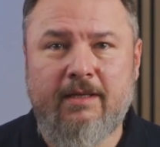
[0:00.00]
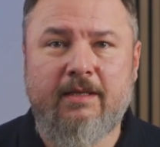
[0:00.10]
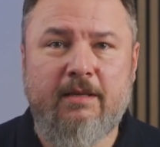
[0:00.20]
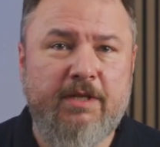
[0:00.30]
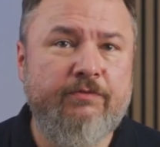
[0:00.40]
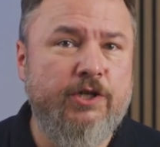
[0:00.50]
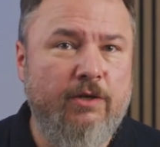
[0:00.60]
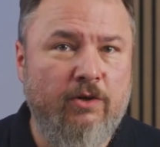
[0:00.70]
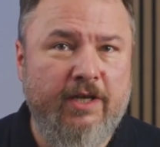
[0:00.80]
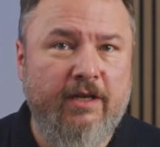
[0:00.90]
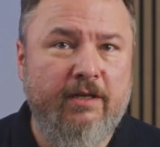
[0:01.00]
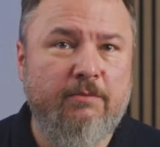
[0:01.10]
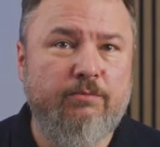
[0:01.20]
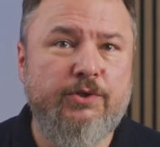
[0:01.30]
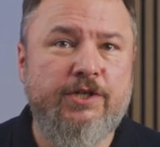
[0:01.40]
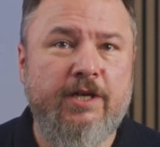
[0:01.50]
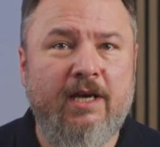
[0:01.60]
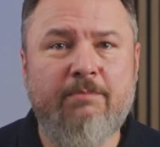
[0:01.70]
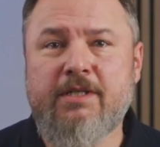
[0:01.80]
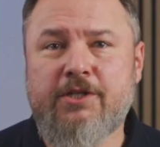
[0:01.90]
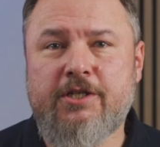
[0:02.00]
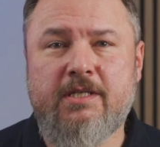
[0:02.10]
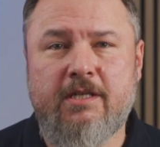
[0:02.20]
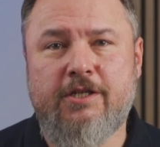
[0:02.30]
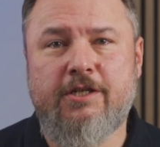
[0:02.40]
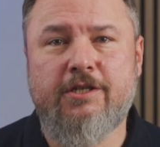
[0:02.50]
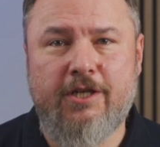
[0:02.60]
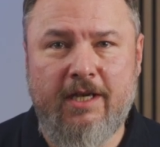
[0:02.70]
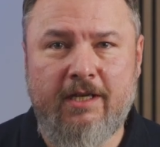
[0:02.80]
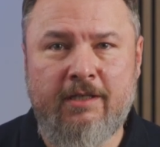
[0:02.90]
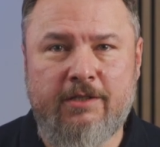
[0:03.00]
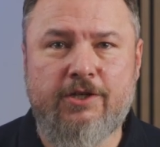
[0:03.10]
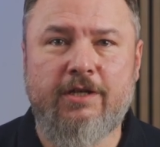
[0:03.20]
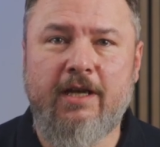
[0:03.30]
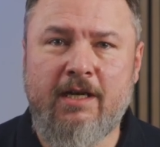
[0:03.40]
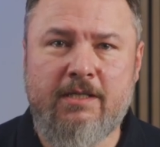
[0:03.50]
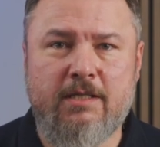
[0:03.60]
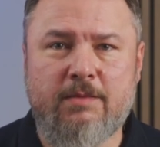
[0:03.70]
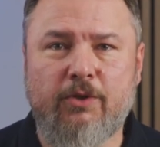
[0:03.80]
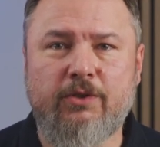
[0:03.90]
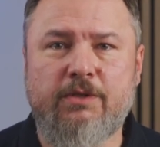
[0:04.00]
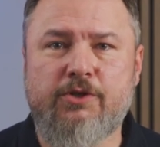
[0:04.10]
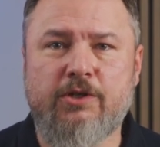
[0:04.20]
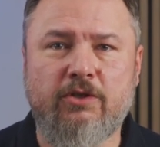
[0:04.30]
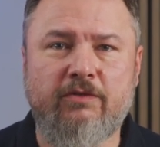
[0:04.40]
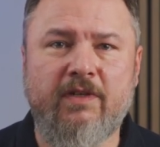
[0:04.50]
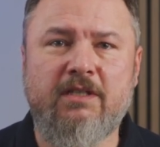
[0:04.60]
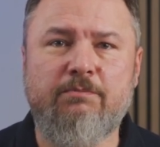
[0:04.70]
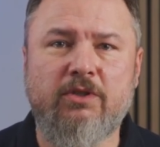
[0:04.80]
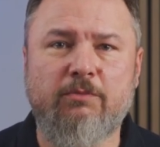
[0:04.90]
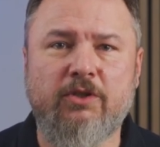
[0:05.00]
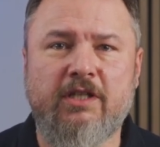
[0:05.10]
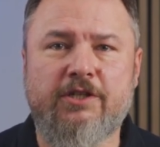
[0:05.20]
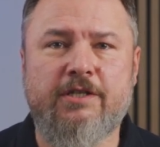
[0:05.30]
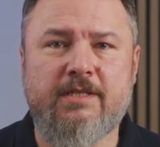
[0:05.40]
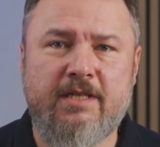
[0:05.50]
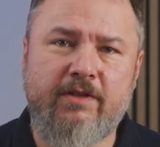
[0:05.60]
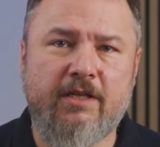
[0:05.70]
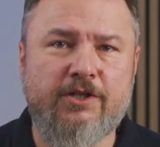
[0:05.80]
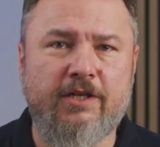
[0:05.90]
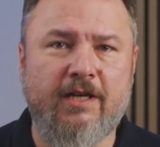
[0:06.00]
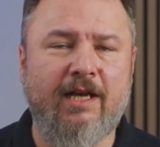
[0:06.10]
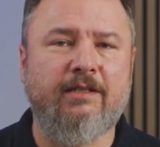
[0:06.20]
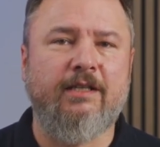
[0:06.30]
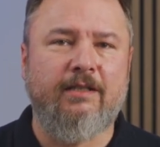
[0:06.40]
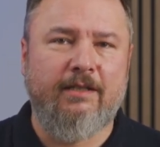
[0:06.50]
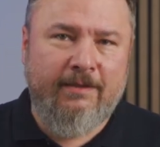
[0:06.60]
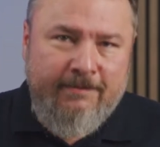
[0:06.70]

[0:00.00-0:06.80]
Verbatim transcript: Na pierwszy ogień pójdzie AP310E, czyli Access Point przygotowany pod montaż zewnętrznych anten.